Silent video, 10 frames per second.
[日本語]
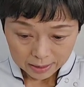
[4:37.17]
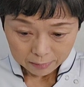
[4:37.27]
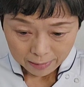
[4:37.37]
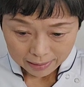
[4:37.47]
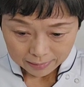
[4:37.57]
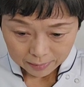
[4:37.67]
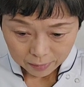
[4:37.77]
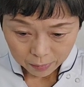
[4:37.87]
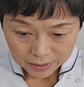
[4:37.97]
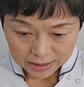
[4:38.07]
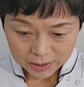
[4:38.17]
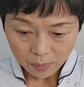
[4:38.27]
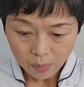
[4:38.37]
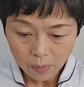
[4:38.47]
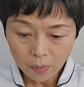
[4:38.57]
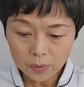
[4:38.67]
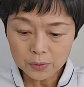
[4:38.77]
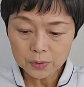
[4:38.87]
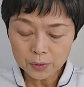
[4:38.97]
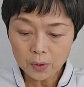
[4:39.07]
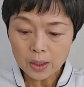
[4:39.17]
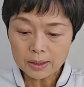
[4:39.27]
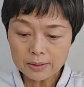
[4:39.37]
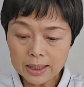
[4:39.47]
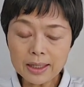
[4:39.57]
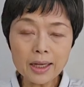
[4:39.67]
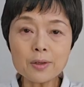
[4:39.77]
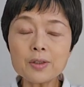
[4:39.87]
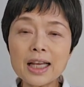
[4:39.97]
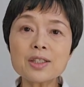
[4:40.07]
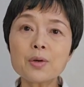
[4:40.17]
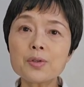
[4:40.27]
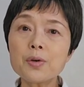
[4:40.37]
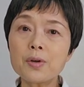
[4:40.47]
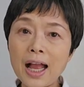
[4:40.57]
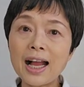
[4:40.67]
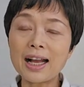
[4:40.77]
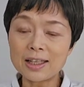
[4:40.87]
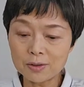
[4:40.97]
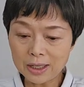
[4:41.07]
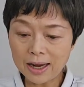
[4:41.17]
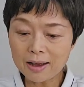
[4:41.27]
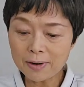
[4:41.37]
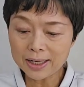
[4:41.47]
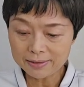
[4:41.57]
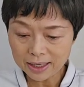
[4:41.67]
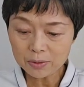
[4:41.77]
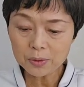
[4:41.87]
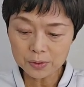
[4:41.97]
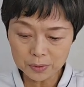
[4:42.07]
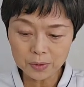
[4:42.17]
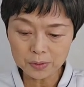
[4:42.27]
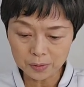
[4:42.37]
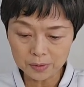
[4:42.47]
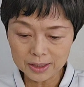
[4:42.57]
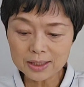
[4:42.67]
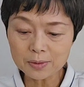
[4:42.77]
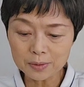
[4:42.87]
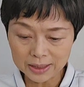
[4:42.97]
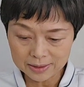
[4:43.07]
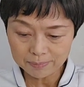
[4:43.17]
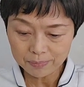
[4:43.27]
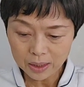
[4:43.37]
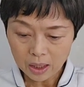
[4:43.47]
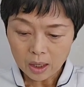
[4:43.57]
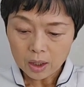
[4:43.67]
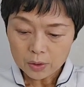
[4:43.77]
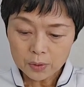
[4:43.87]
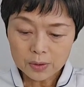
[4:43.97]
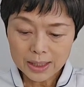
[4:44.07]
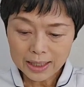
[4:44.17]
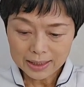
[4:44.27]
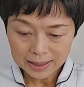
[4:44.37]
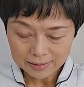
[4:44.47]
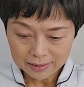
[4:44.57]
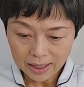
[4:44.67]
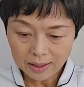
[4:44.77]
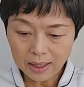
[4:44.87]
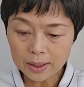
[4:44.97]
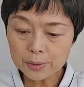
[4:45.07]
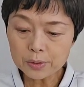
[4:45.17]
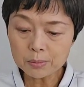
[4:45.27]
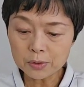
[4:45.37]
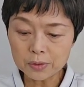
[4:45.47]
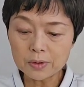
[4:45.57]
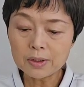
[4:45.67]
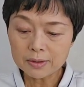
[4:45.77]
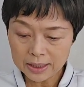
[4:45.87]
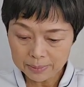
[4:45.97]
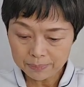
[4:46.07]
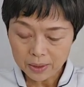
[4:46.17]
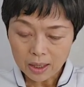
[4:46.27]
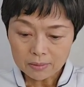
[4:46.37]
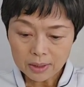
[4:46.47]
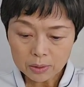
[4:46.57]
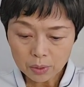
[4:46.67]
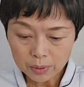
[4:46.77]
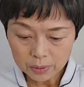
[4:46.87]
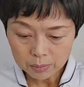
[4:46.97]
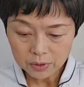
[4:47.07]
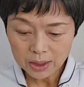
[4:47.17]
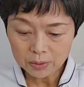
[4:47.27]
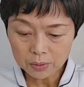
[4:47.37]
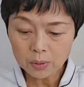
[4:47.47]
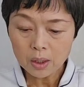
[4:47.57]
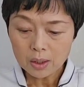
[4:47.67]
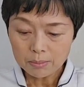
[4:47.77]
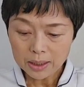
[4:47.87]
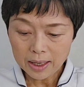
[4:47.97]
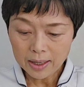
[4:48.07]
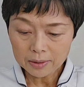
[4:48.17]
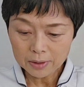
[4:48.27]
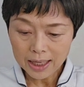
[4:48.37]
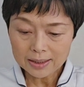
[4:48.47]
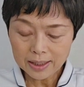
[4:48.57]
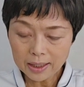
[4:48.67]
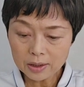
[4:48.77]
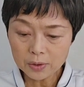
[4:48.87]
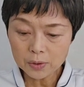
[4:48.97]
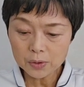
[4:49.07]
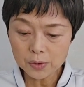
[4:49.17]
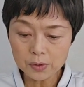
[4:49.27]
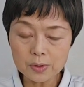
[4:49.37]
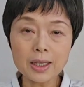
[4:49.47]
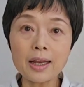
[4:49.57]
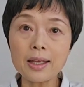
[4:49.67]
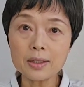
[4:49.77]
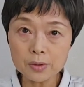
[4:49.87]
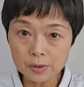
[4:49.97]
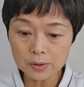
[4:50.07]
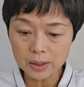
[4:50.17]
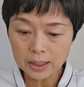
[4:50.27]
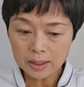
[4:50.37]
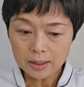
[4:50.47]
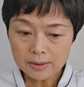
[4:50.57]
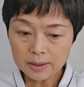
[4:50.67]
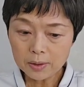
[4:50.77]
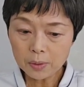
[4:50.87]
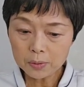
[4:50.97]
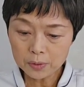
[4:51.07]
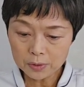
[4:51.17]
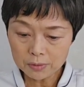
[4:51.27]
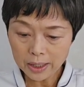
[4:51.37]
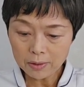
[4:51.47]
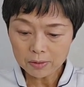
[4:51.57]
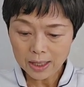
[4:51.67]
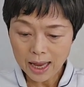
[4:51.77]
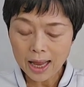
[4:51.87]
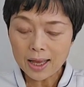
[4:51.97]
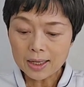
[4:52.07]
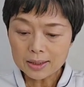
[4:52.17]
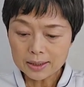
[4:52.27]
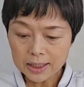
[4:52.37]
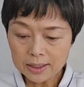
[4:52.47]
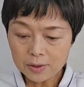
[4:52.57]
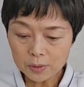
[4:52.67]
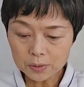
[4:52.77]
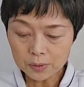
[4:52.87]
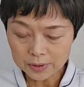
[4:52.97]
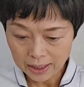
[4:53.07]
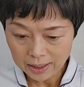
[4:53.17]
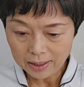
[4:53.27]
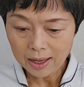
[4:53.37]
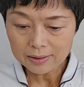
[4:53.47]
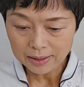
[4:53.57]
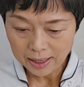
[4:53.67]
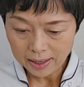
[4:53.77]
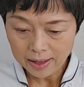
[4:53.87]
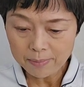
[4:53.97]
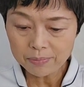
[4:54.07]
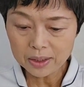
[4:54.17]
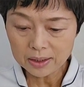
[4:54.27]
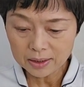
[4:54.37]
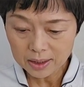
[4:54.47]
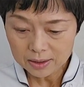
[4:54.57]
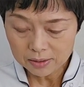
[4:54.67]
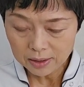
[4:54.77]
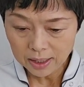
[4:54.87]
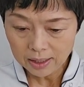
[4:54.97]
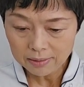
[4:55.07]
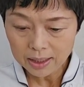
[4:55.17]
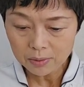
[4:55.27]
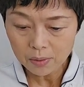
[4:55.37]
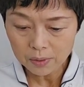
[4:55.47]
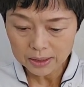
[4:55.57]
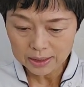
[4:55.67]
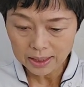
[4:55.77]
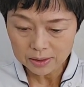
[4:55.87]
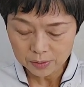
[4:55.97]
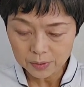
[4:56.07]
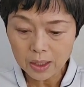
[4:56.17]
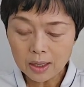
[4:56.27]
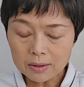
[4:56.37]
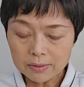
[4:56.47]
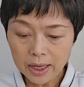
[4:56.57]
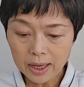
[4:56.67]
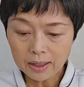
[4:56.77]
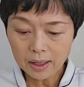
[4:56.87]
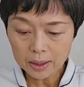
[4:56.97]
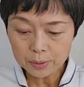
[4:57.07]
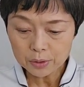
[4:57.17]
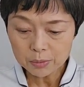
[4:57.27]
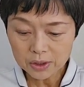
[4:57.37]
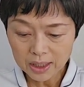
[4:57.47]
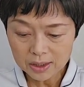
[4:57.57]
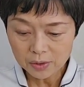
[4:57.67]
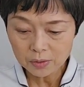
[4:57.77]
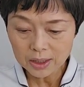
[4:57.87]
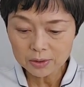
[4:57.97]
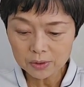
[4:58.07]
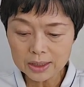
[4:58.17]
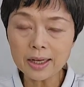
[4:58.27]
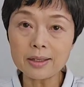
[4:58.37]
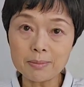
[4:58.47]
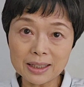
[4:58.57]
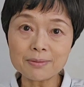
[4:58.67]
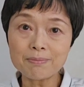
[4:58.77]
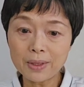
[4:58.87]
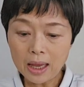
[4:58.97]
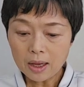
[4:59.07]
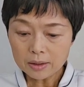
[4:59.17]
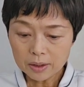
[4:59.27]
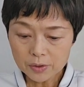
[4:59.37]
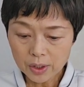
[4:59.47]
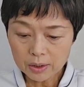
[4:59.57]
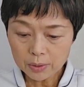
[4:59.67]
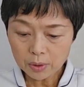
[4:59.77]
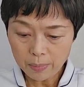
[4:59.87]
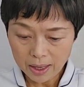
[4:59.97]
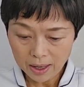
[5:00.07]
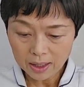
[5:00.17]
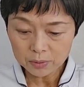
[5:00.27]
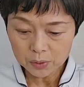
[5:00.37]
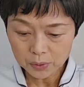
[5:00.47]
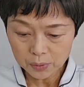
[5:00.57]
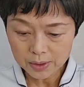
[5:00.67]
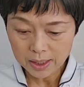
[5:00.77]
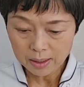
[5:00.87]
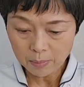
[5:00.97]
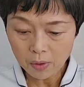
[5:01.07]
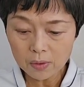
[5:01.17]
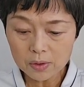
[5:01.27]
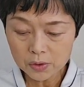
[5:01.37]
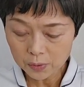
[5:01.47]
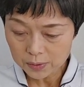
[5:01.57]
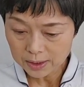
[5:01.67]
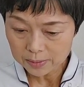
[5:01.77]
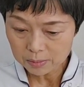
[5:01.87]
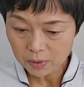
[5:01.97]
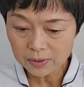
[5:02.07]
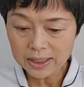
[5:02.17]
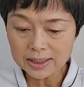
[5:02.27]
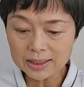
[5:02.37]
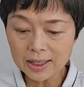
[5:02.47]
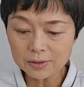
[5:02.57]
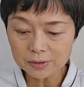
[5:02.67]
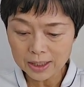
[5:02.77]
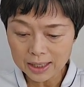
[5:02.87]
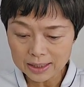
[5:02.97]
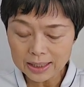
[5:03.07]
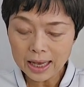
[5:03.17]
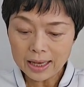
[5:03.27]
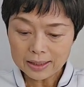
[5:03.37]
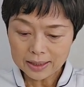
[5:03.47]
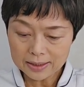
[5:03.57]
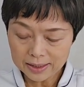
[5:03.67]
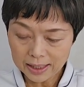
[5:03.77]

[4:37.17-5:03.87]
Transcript: ファンコニン症候群と似たような症状があの現れたということだそうです。尿細管でカリウム、リン、ナトリウムなどのミネラルが再吸収されず、先ほど言ったような筋力の低下、痙攣、引きつけなどをきたす低カリウム結晶などになります。血液の pH の調整も調節もできなくなり、血